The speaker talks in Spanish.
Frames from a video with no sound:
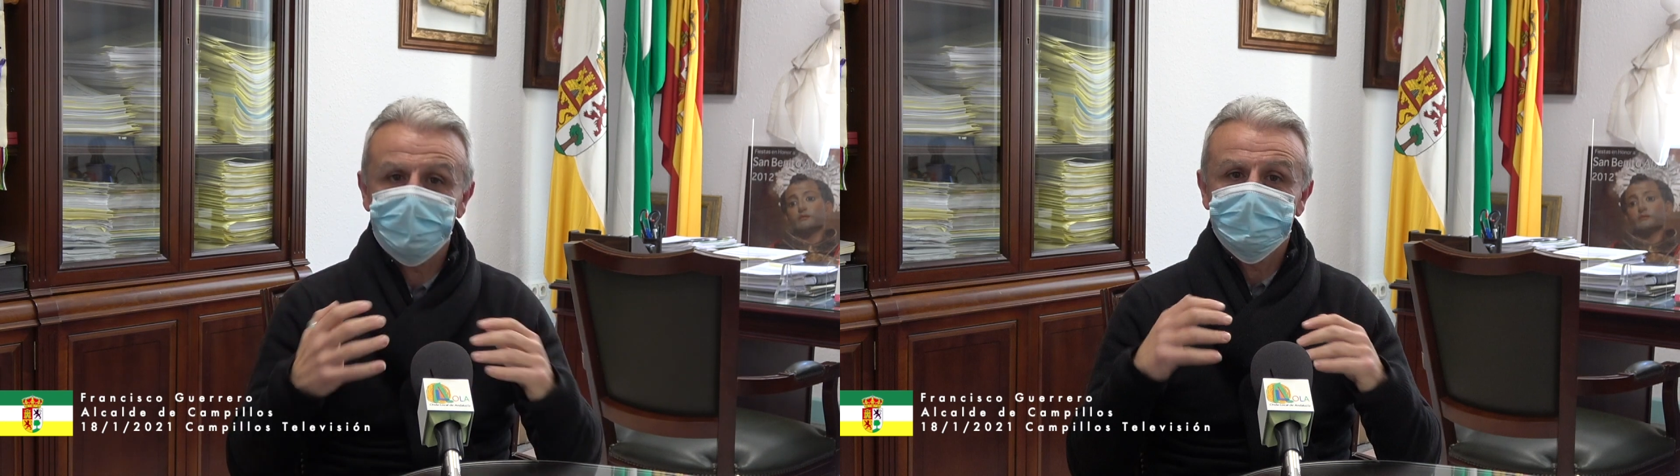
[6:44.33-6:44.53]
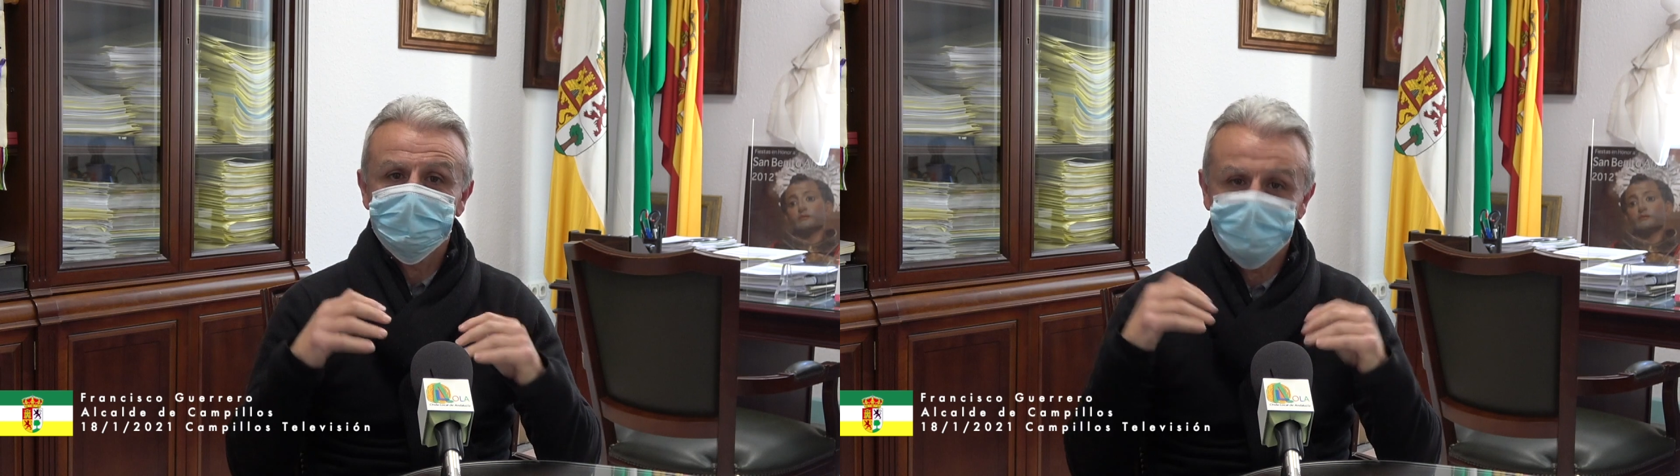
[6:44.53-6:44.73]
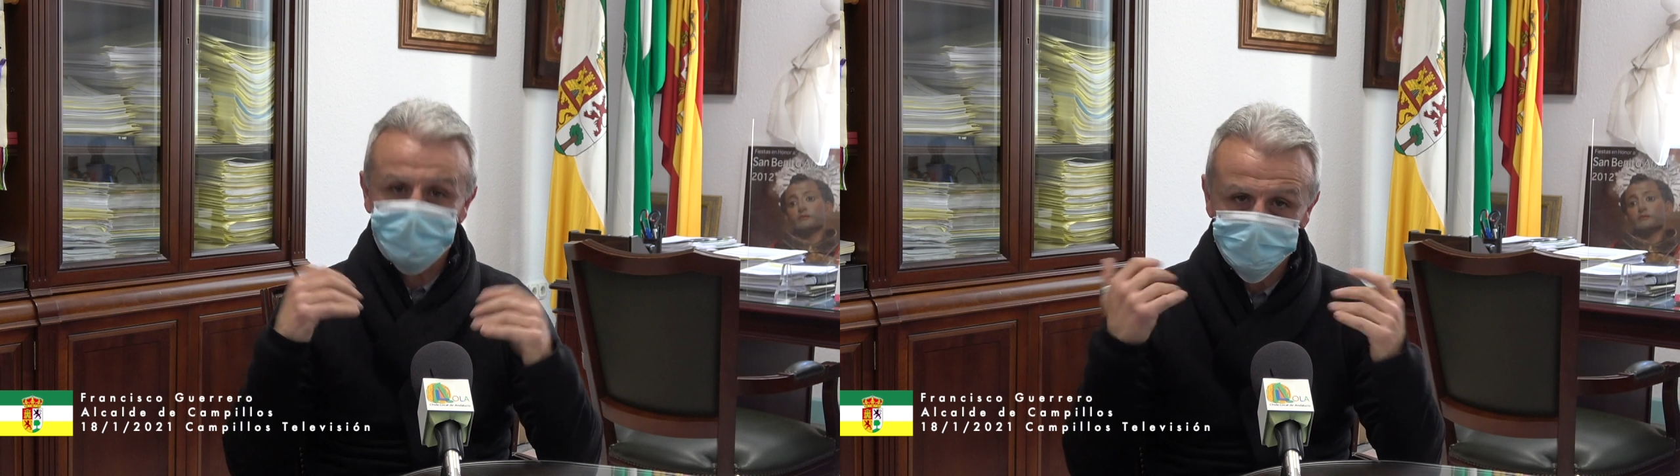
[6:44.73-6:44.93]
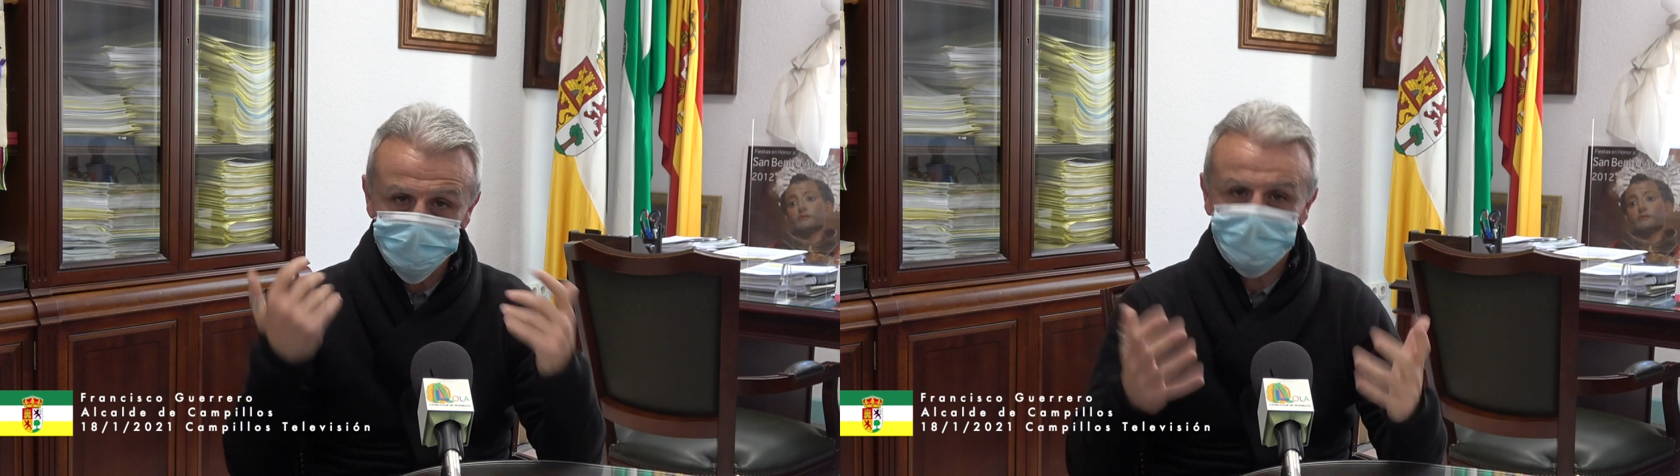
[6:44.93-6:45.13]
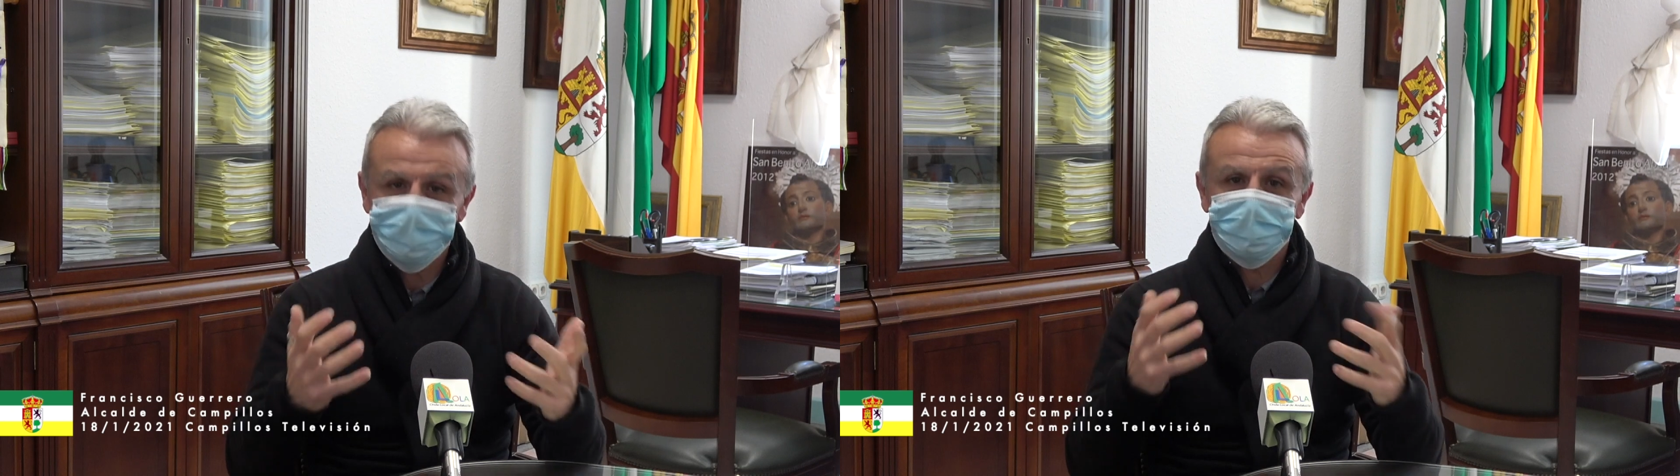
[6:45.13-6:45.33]
de
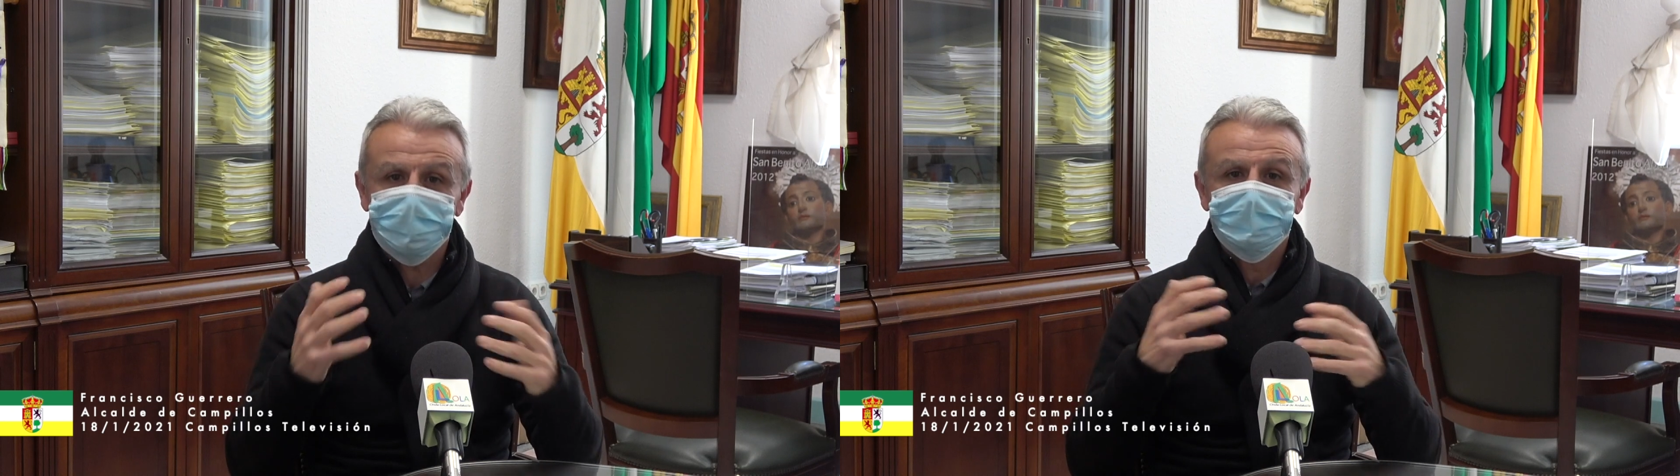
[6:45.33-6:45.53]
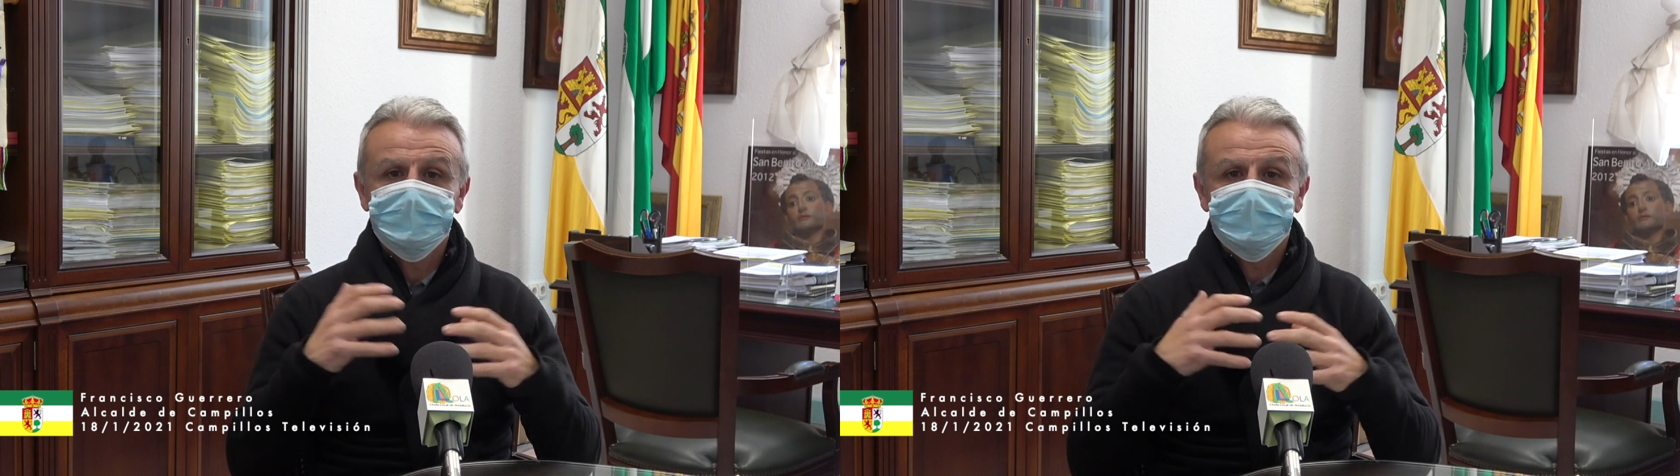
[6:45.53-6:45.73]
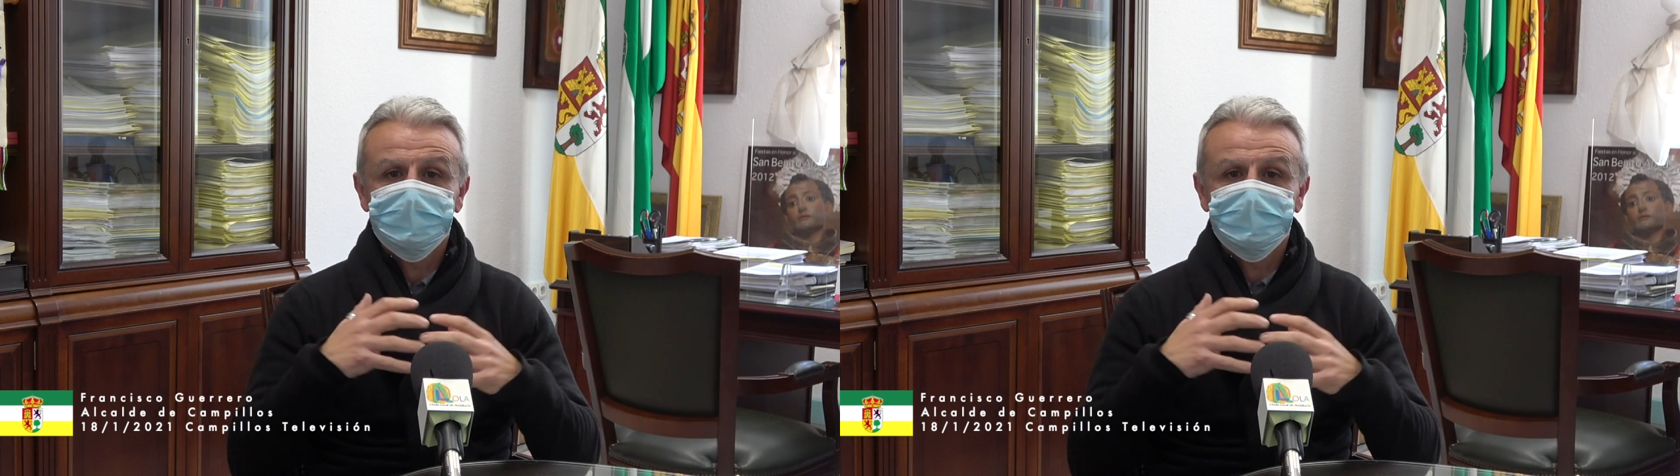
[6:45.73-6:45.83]
cautela y